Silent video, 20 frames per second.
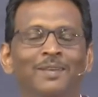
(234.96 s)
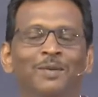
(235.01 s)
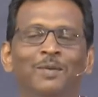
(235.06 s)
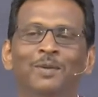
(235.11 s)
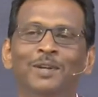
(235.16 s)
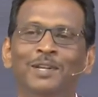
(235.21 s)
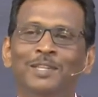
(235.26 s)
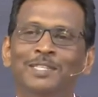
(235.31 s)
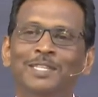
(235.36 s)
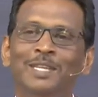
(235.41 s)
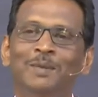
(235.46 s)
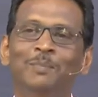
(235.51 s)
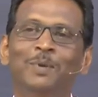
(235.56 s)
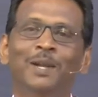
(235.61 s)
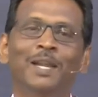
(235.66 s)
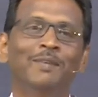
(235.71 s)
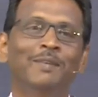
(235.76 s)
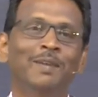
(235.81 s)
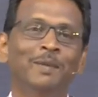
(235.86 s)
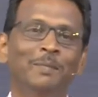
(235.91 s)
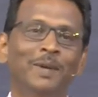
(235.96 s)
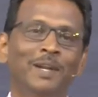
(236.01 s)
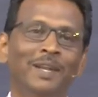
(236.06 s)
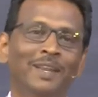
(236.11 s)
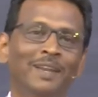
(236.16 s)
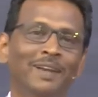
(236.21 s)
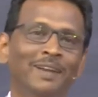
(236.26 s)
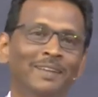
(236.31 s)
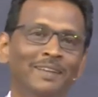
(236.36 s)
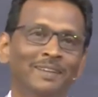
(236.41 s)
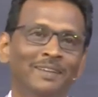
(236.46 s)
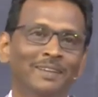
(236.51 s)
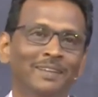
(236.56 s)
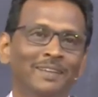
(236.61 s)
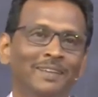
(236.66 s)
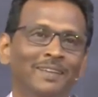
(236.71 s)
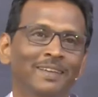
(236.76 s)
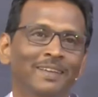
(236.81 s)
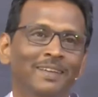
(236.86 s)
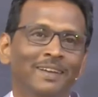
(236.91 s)
நான் டிஸ்டர்ப் பண்ணவே மாட்டேன் நான்
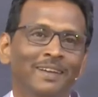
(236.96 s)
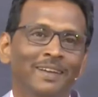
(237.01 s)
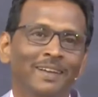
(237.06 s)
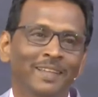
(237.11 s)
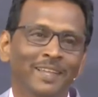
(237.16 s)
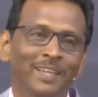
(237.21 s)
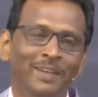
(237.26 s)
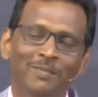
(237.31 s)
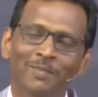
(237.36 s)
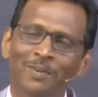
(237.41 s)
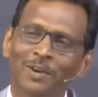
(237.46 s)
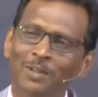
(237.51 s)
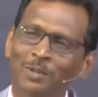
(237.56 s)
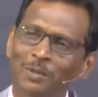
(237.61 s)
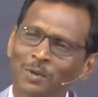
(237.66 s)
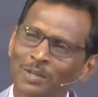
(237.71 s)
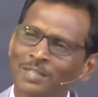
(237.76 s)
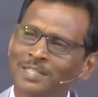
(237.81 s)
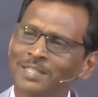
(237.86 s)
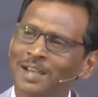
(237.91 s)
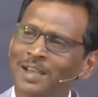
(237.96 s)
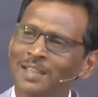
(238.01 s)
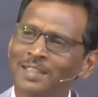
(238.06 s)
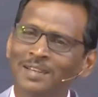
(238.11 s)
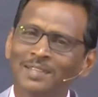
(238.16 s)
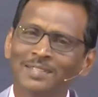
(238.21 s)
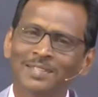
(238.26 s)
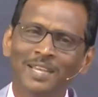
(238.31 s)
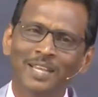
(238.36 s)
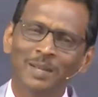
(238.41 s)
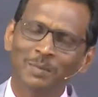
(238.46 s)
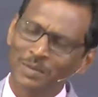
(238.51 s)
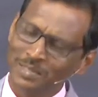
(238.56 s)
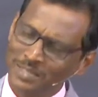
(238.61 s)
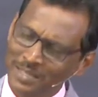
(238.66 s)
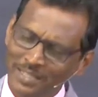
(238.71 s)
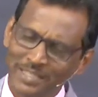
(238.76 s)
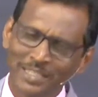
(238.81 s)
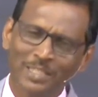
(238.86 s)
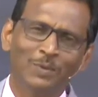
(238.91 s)
நீ எவ்வளோ தூரம் சாதனை செய்கிறமோ
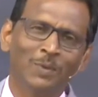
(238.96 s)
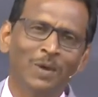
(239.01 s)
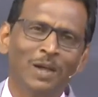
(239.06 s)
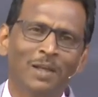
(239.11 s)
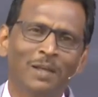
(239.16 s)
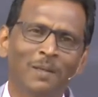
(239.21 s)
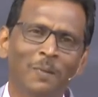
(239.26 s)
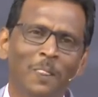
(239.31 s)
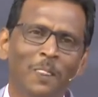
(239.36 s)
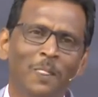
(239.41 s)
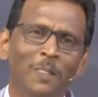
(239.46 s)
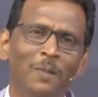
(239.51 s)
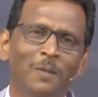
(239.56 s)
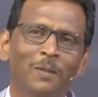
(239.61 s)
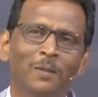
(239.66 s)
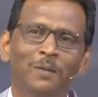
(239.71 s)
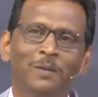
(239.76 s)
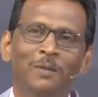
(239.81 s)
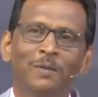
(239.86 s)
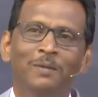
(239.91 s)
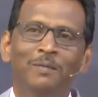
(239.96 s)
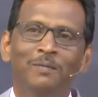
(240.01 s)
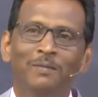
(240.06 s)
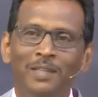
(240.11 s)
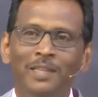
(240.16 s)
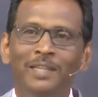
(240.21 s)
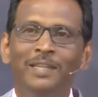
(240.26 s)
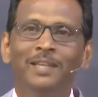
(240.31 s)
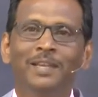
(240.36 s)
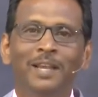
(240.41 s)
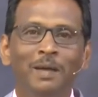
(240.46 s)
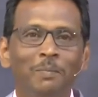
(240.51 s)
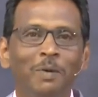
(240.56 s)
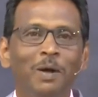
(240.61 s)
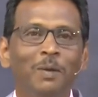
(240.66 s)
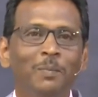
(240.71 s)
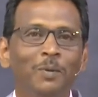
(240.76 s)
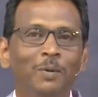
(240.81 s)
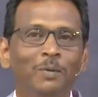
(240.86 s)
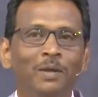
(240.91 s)
செஞ்சுட்டு வா வந்துட்டுனா
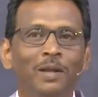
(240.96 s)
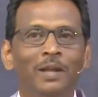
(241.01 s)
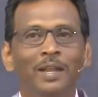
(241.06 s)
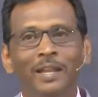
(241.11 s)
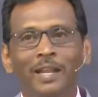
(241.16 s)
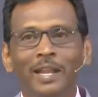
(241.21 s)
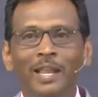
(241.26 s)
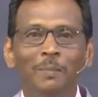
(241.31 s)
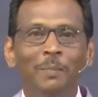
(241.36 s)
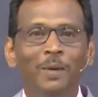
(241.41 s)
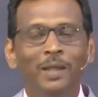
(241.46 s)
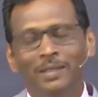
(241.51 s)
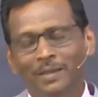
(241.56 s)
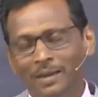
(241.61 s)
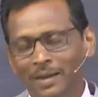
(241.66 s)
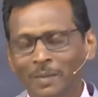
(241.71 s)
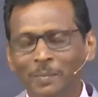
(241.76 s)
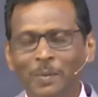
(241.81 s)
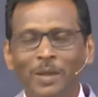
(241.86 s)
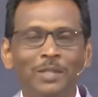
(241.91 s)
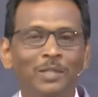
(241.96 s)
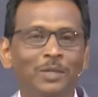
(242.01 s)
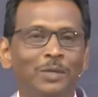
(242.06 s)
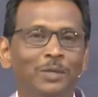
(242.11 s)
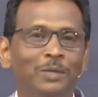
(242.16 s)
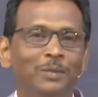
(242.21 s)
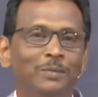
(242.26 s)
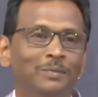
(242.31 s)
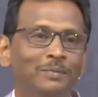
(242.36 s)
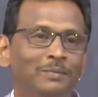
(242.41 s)
பார்ப்போம் இல்லை நீனே பார்த்துக்கிறேன்னா பார்த்துக்கோ